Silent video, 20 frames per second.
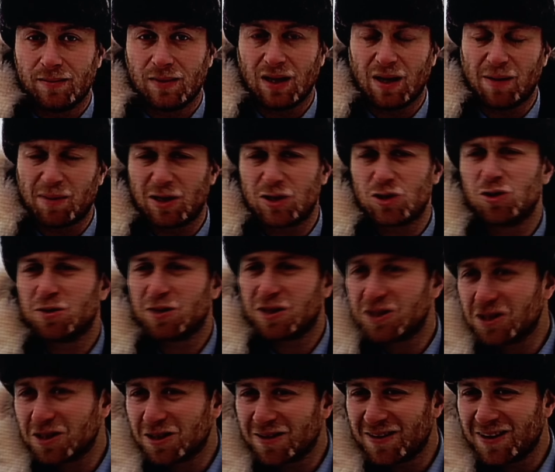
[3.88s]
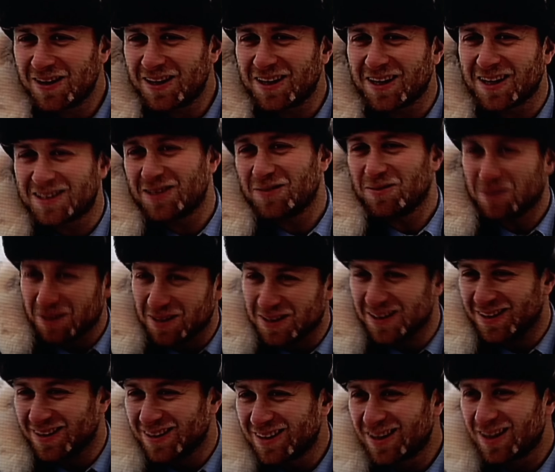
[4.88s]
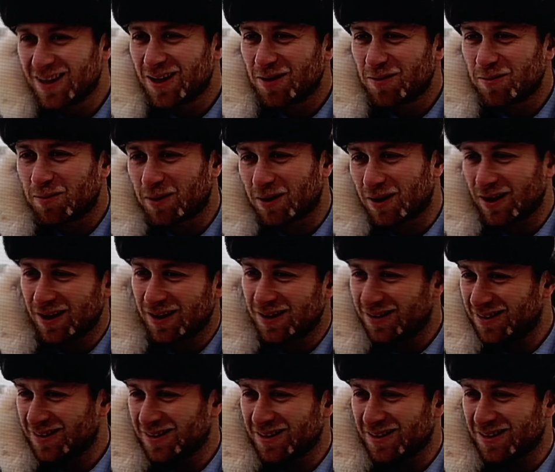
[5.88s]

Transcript: Про что он должен говорить, это было про